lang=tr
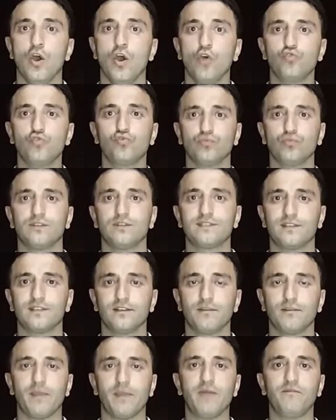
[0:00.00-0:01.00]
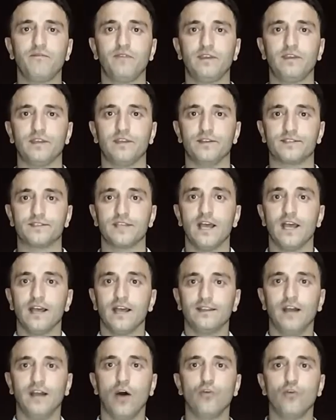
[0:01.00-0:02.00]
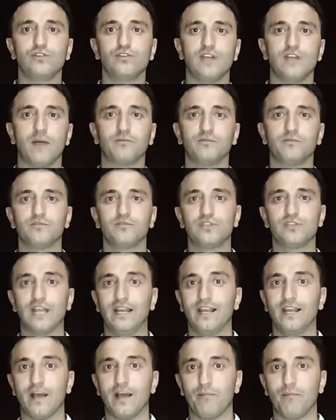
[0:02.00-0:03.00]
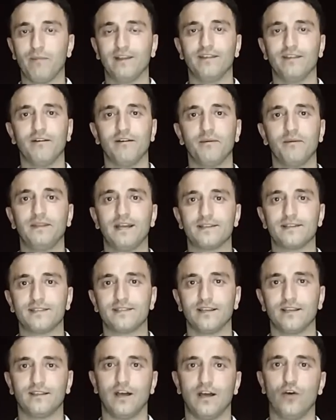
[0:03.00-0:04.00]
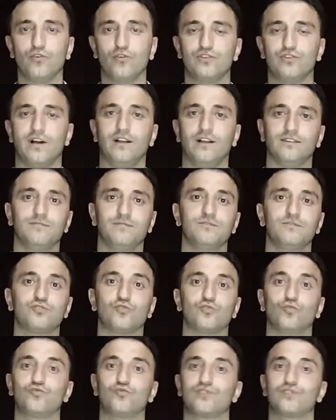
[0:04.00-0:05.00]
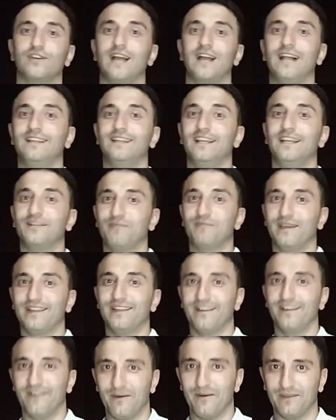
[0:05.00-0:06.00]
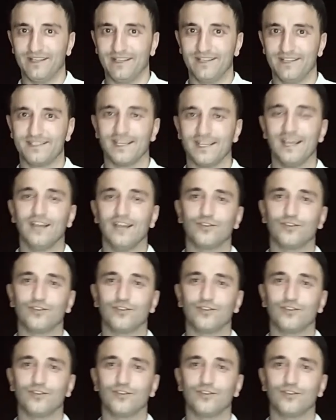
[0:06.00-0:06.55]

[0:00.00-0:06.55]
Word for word: Şunu da sanırım fikiriz. Daha önce yaptığımız şeyleri yapmaya devam edersek daha önce aldığımız sonuçları elde etmeye devam ederiz.